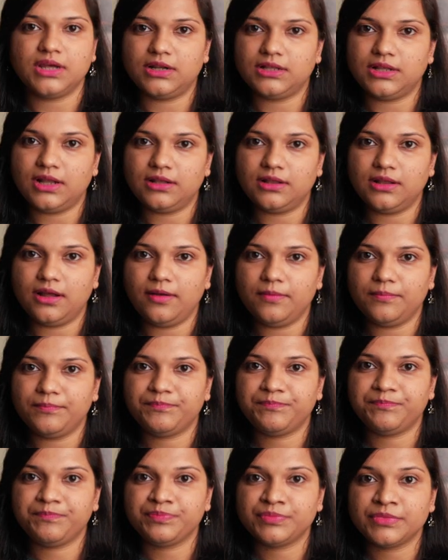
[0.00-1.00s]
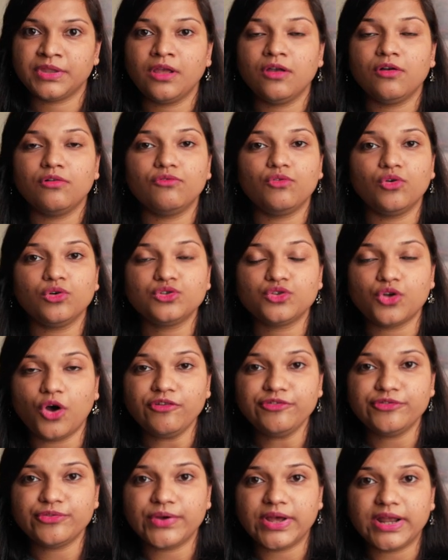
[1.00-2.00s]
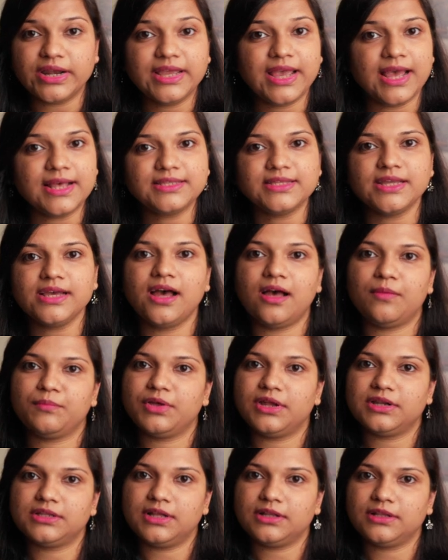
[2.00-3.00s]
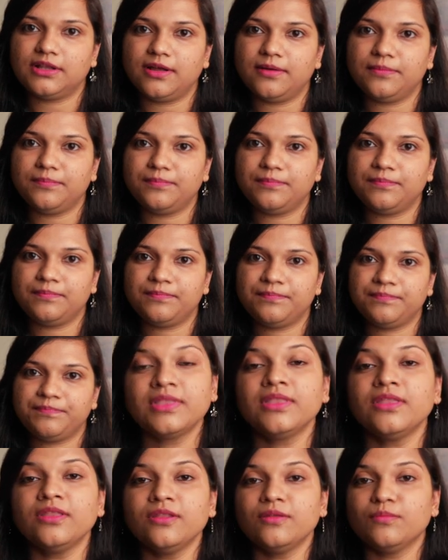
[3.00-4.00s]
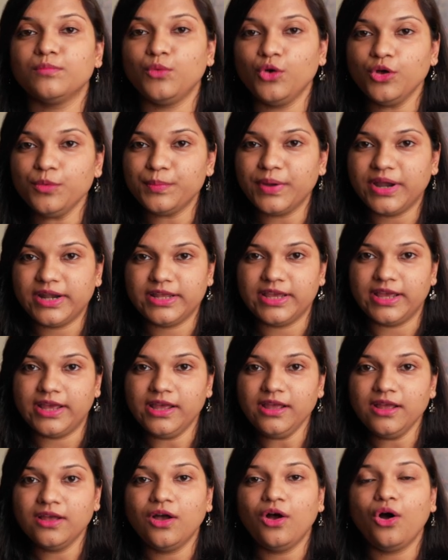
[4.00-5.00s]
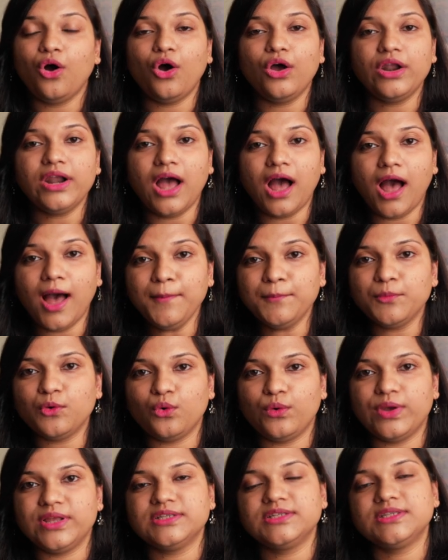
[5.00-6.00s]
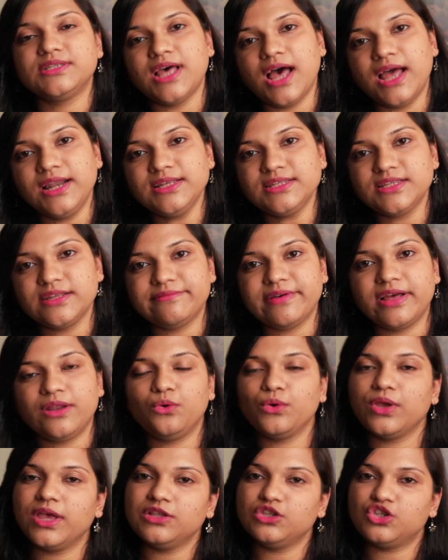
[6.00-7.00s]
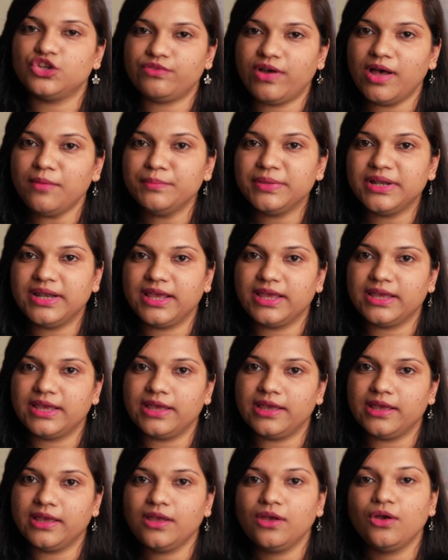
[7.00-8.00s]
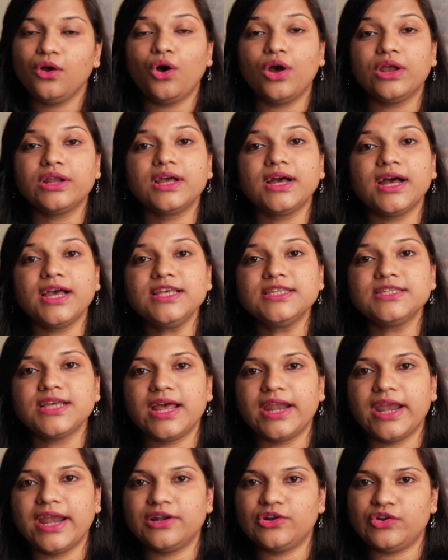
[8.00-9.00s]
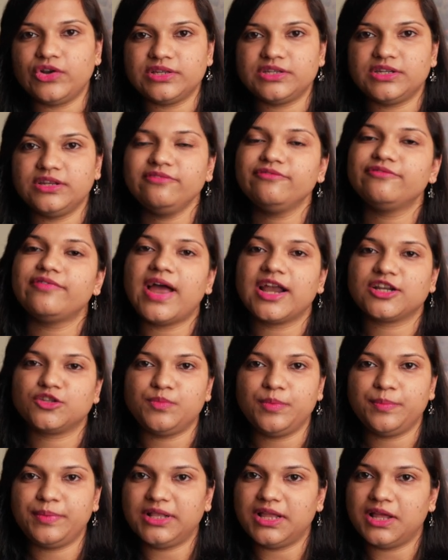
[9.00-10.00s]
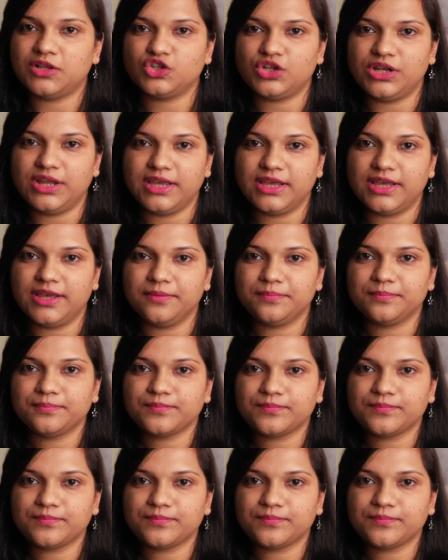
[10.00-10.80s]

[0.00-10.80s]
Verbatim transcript: करता था वो सॉफ्टवेयर कैसे काम करता था बुक पढ़िए और आपको इन सारे सवालों के जवाब मिलेंगे और कई सारे इंटरेस्टिंग फैक्ट भी पता चलेंगे